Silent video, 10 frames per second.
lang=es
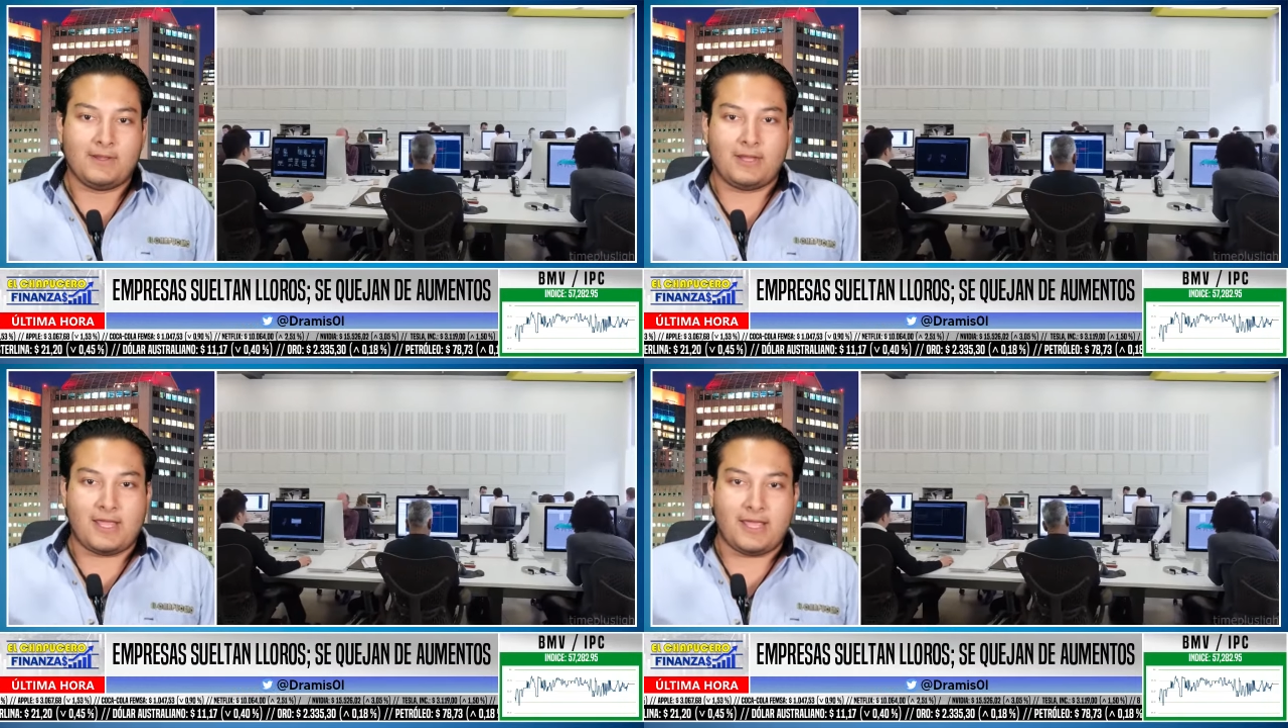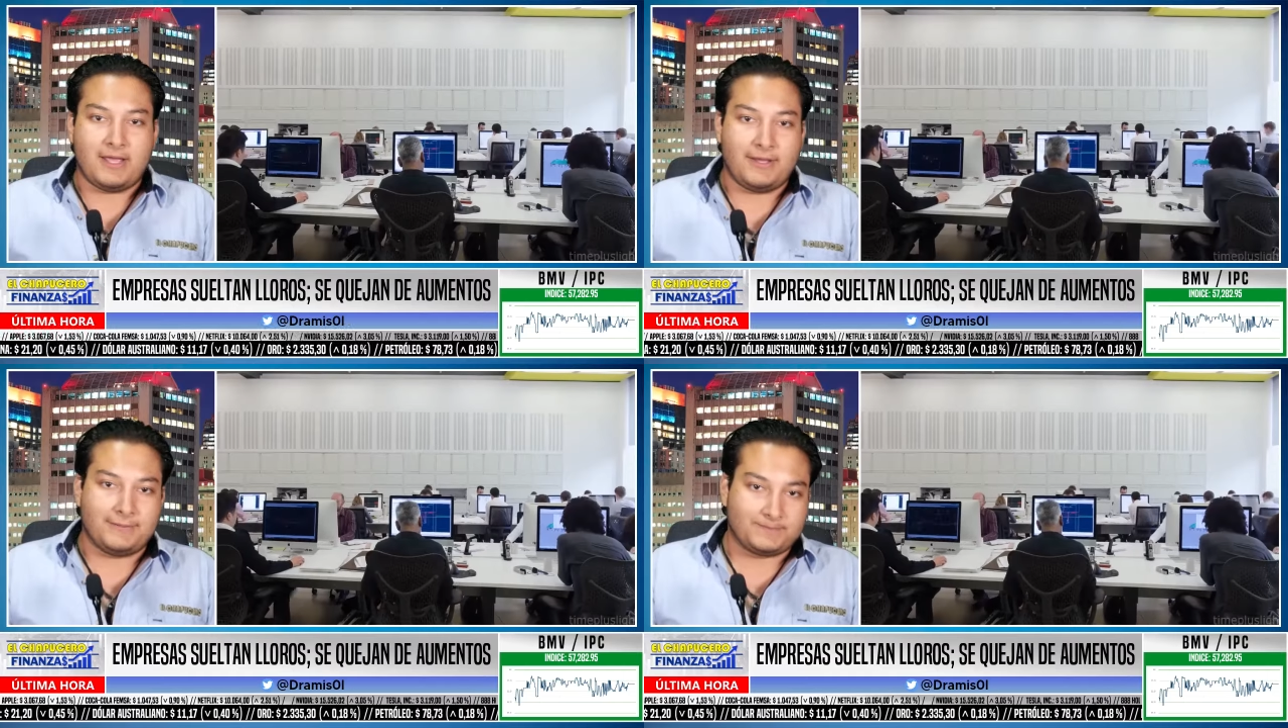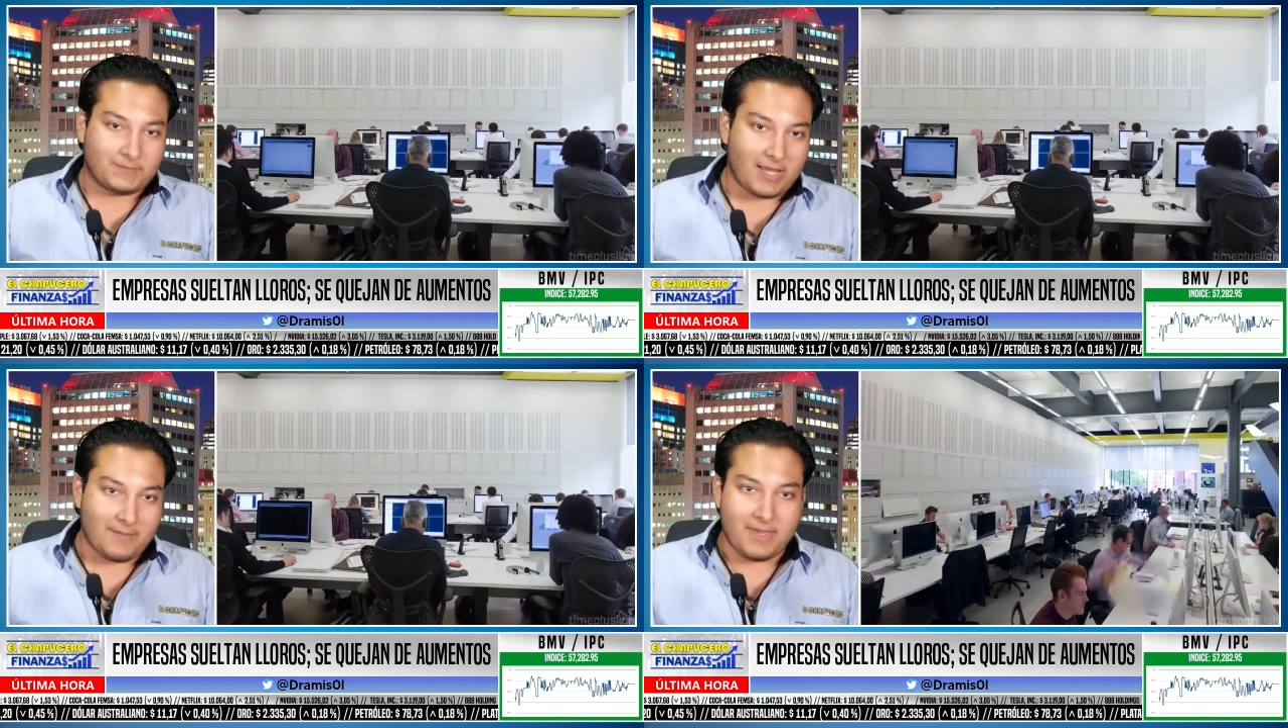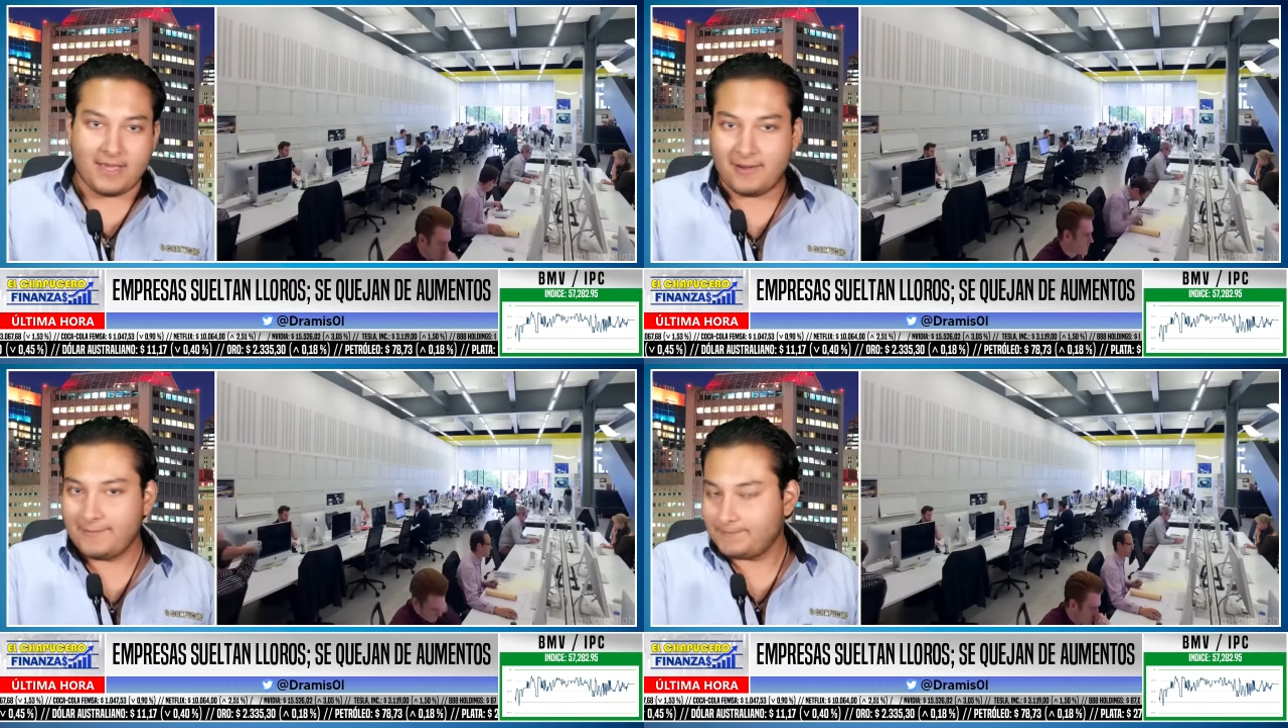Eh,
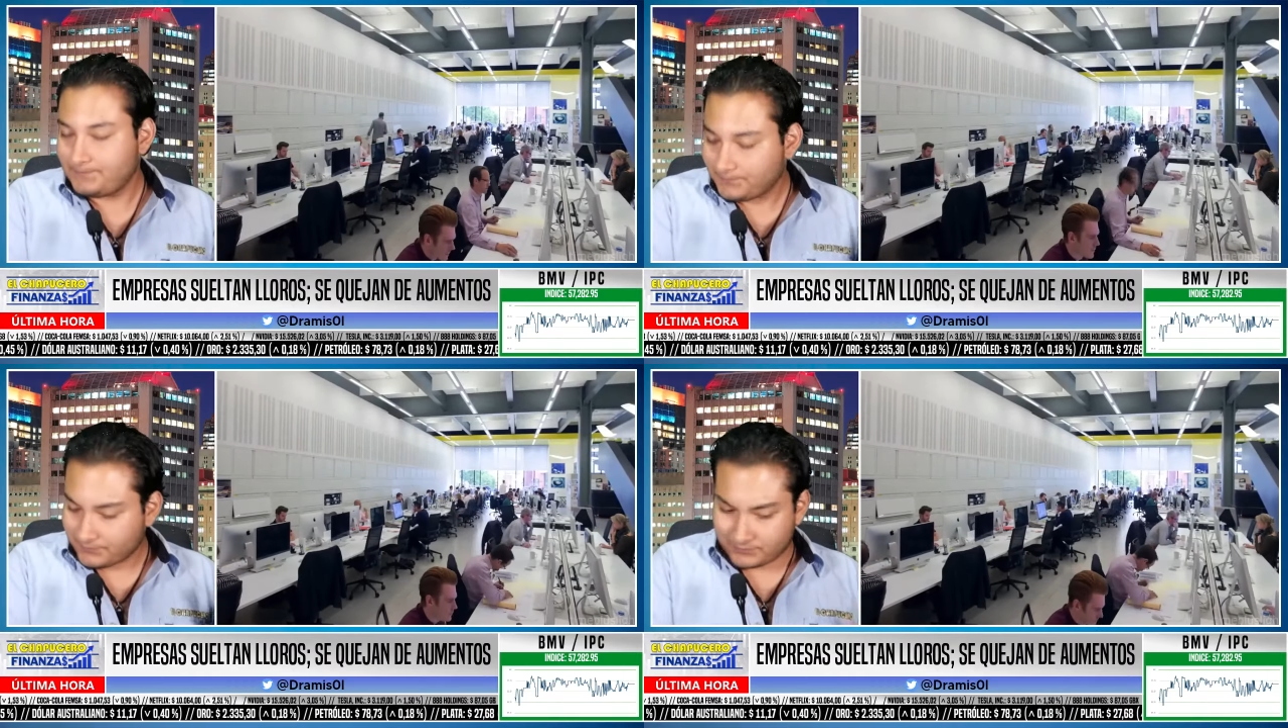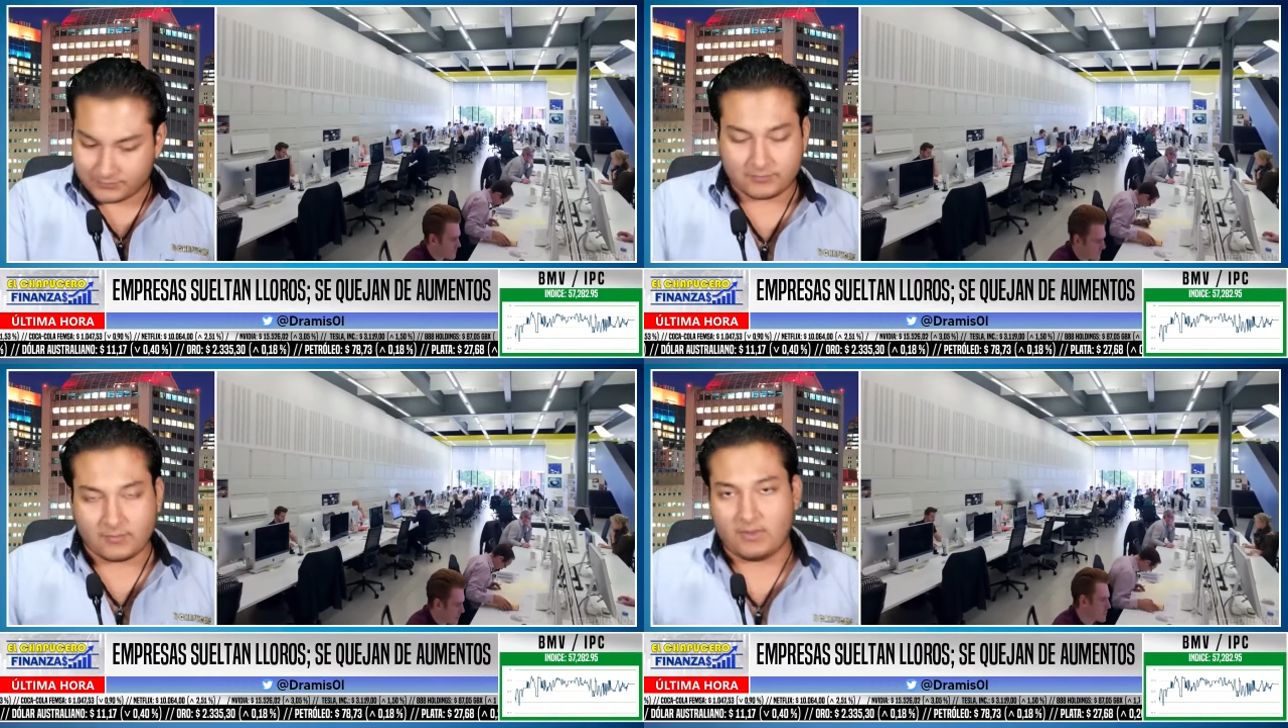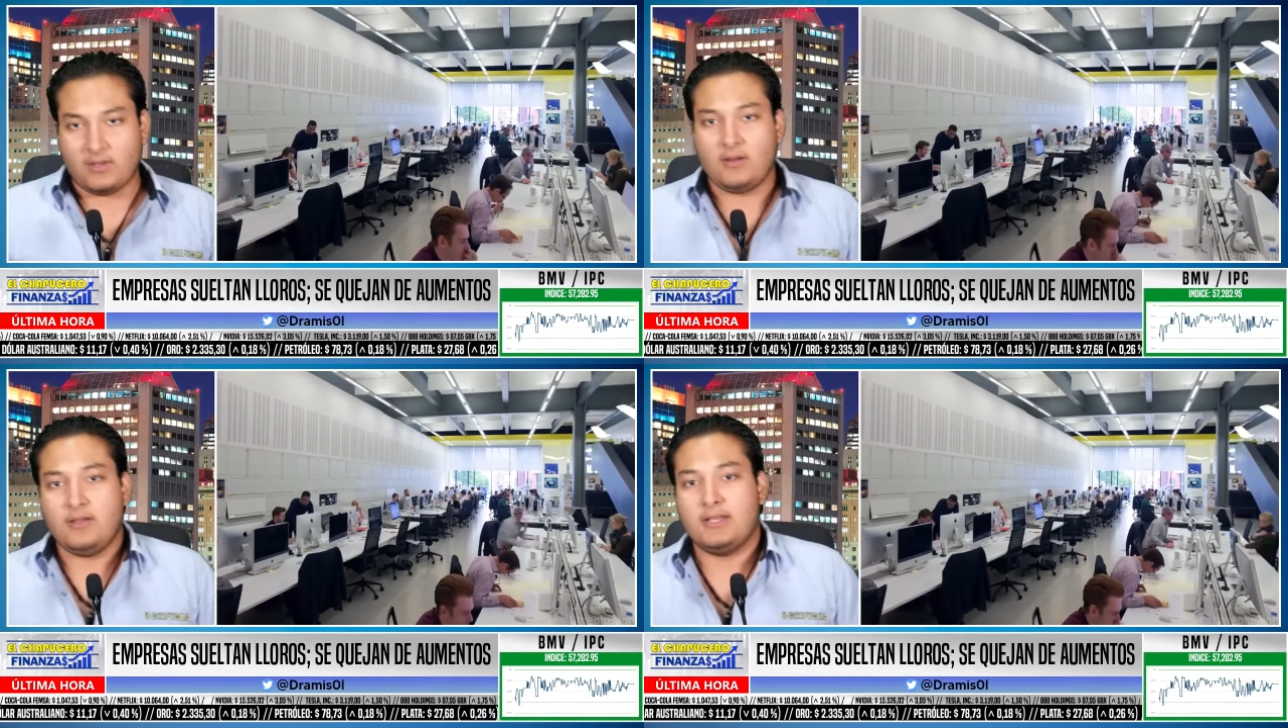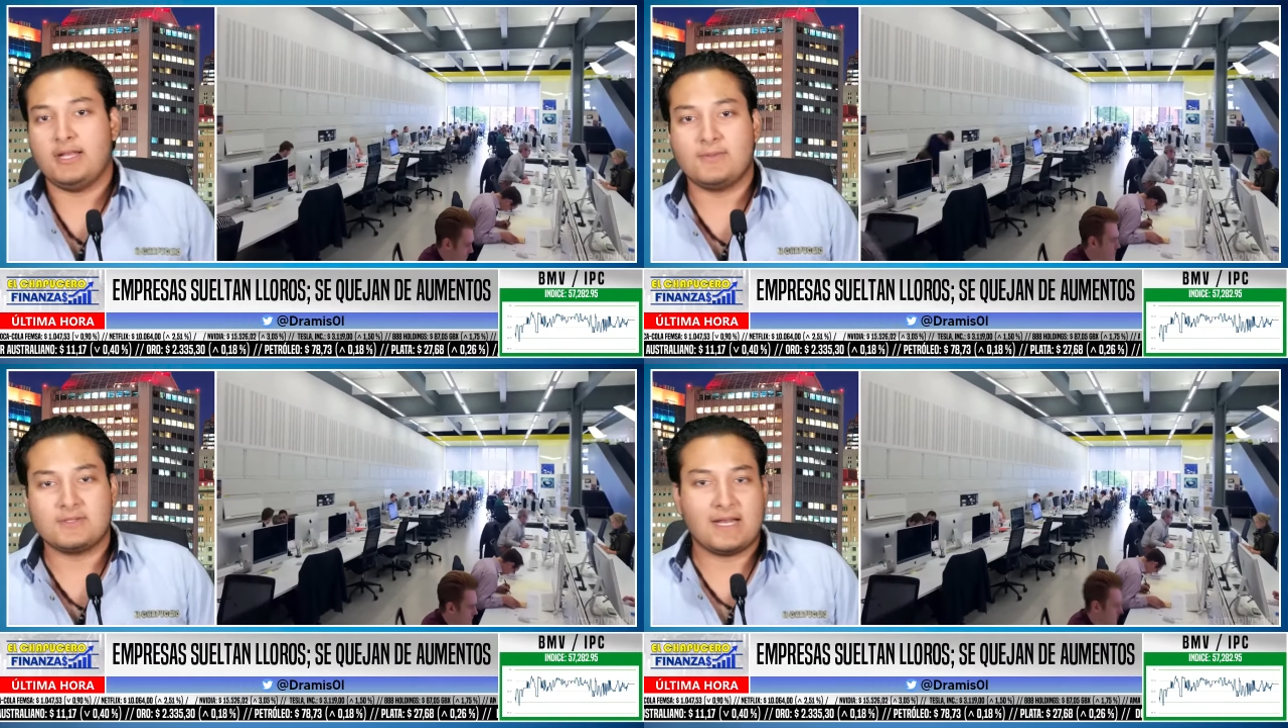también tenemos